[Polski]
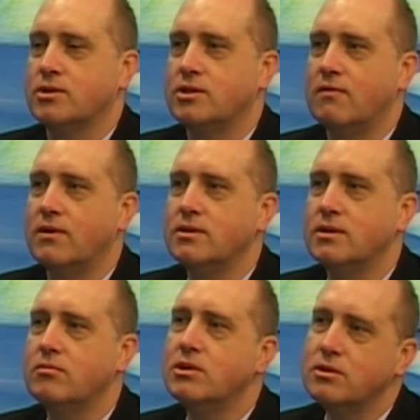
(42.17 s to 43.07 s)

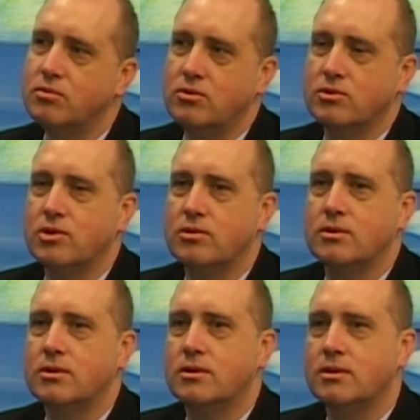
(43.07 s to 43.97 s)
szczawiński będzie połączony